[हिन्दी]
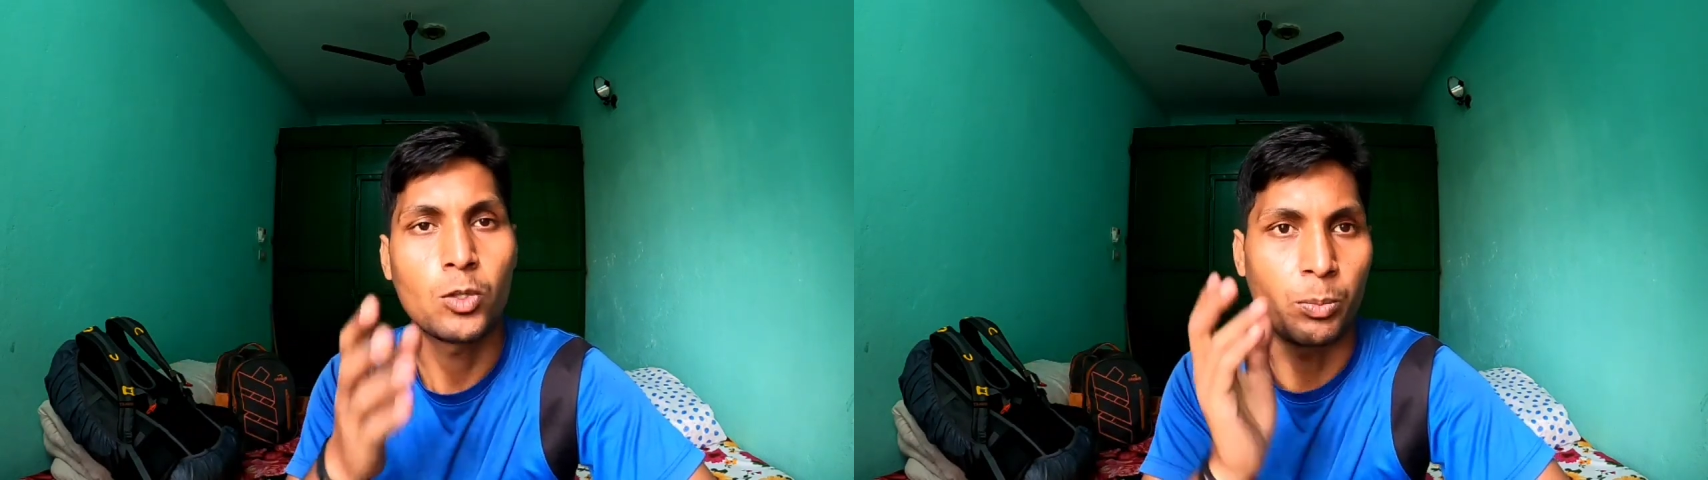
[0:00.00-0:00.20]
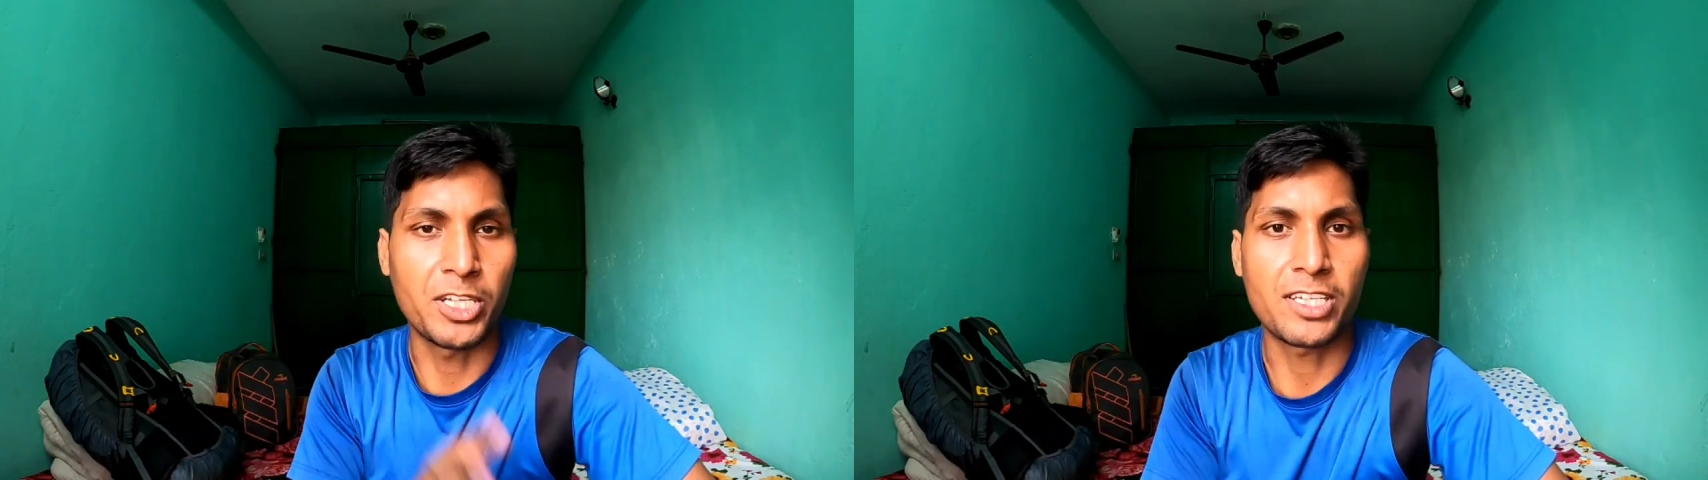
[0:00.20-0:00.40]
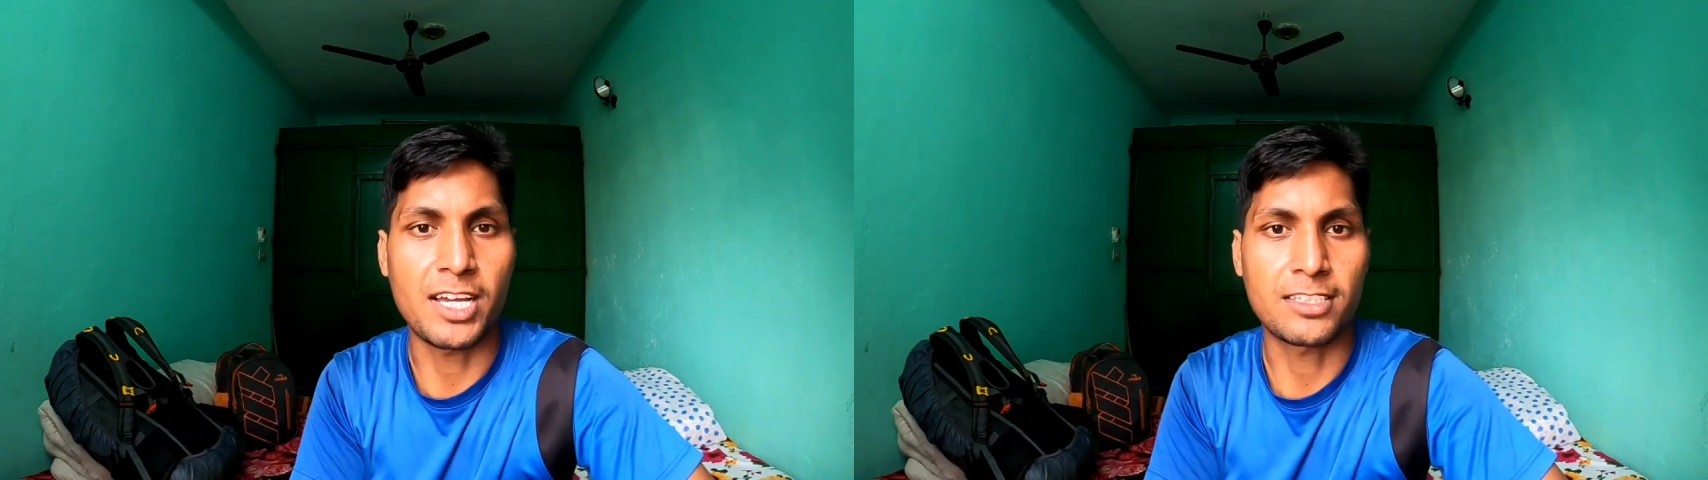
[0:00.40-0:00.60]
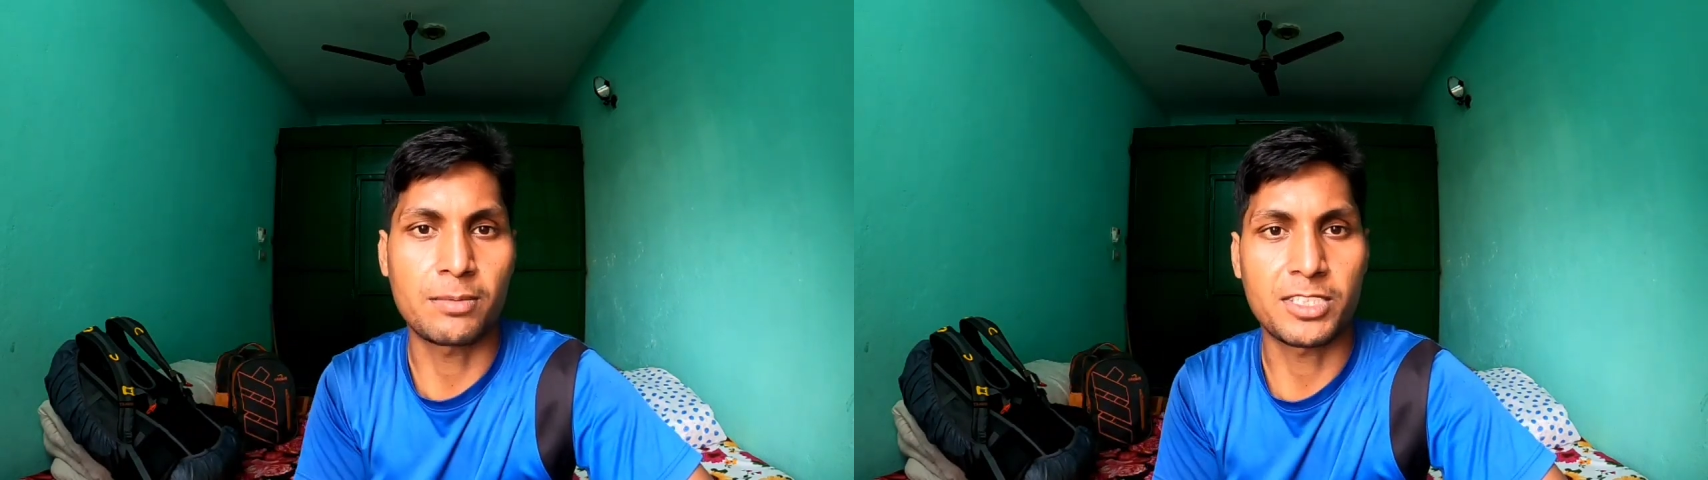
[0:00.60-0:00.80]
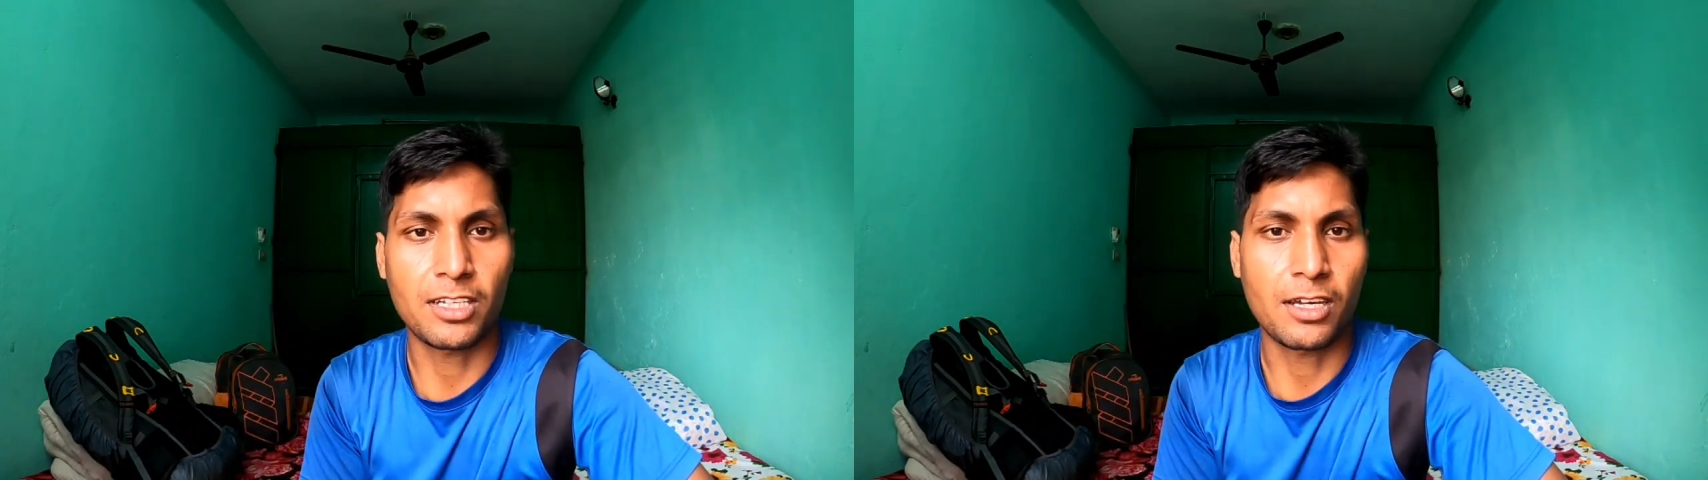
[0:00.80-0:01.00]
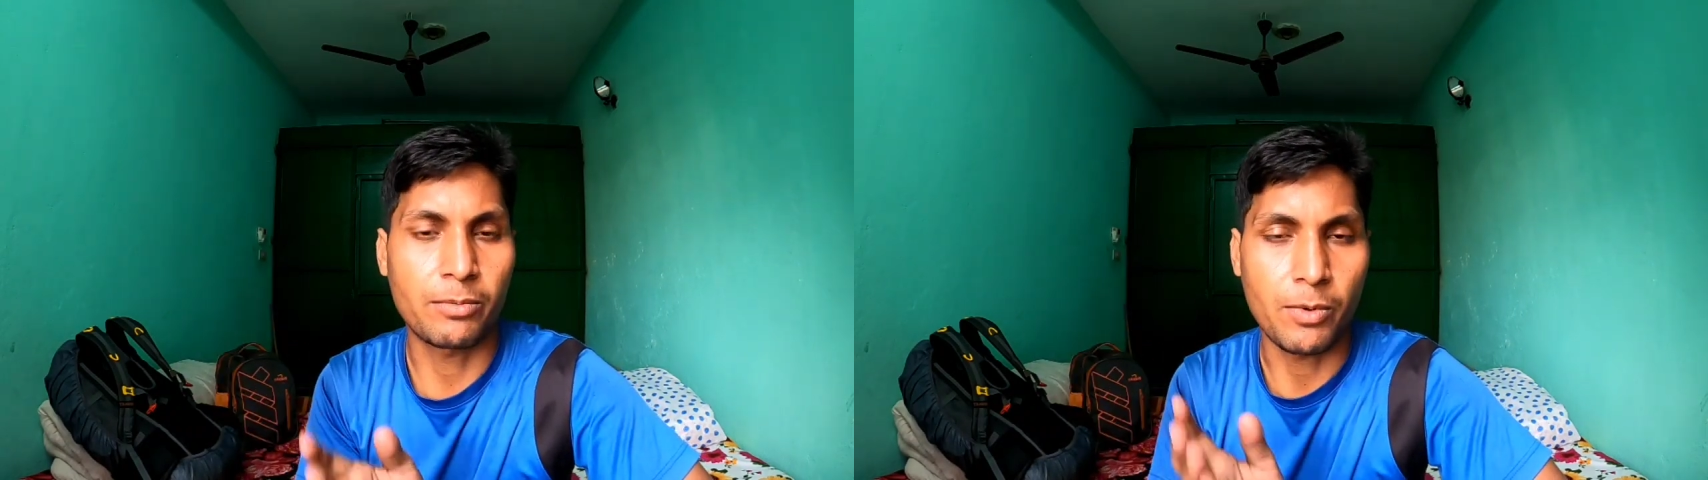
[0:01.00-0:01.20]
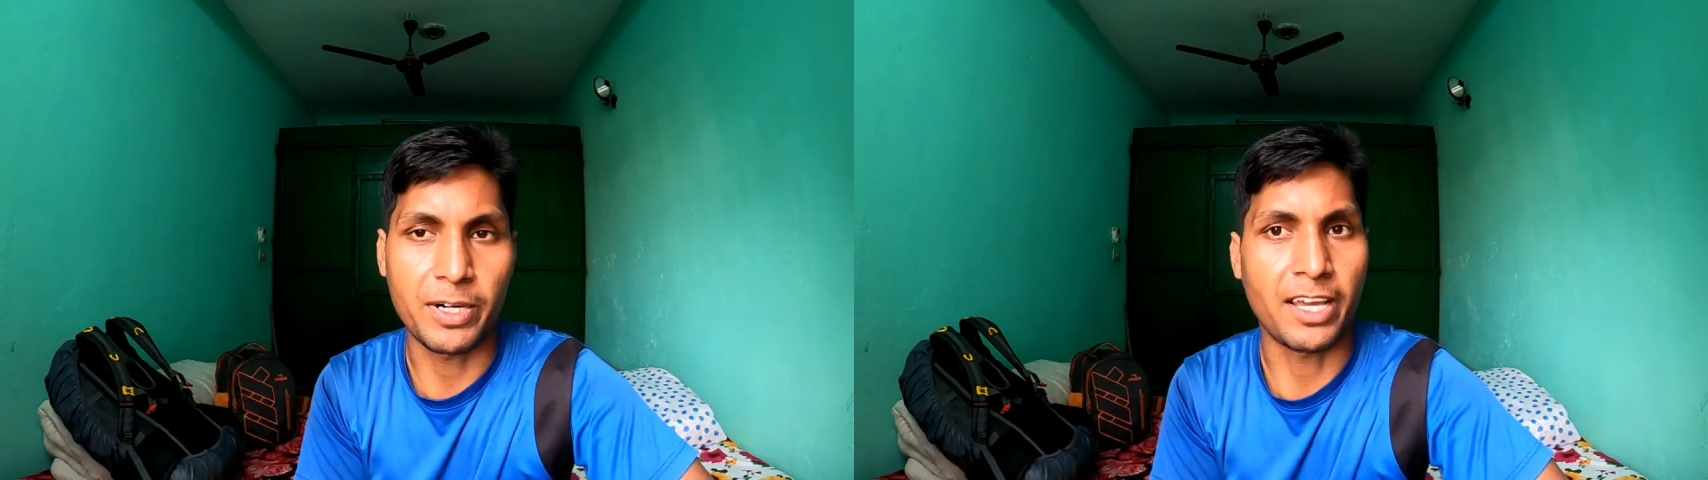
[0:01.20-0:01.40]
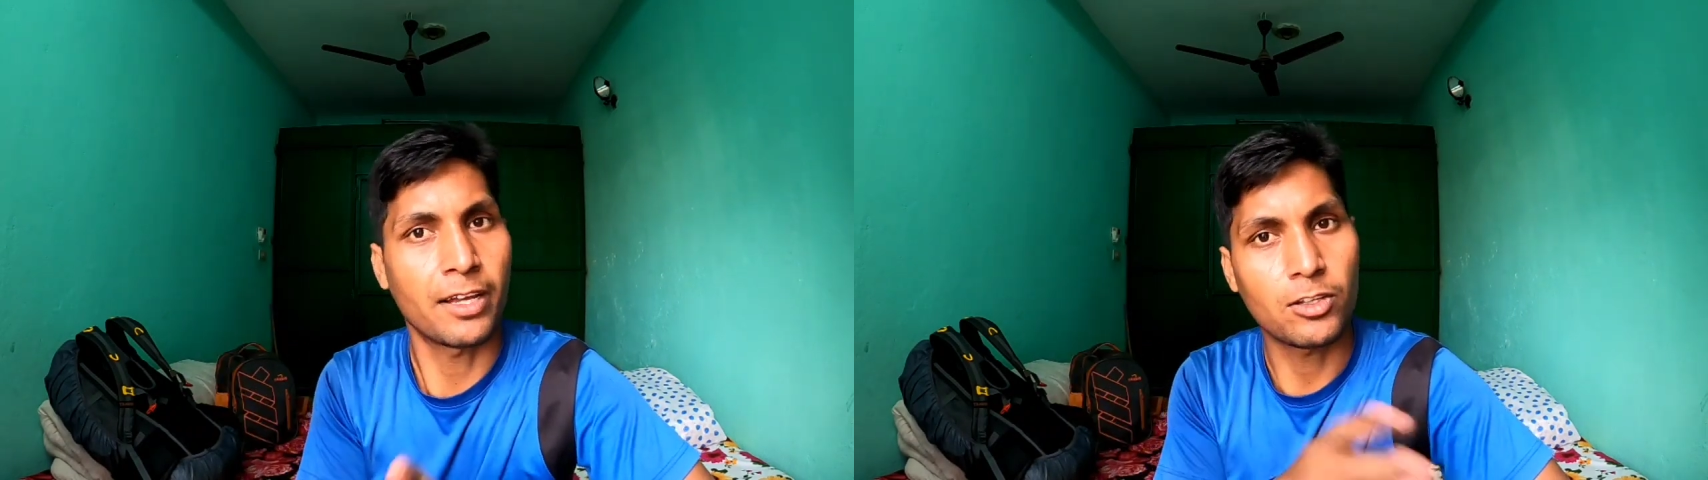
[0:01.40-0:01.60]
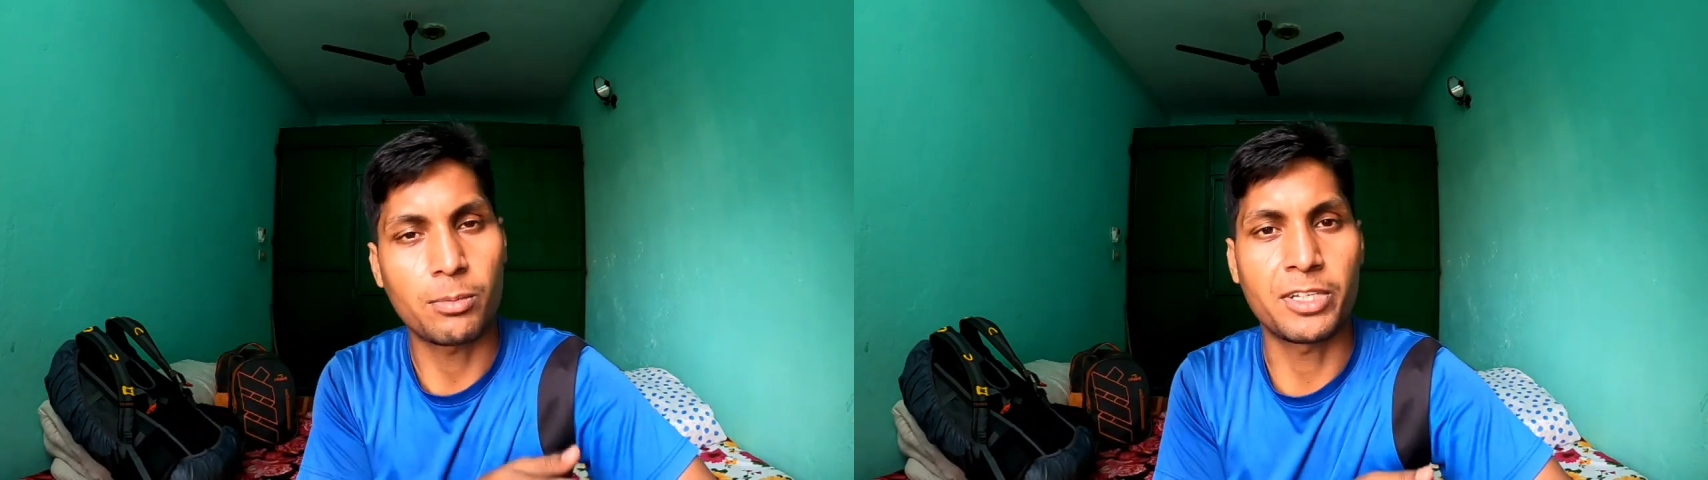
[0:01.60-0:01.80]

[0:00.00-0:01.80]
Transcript: तो बीच रास्ते में से अगर वो बैठाएंगे तो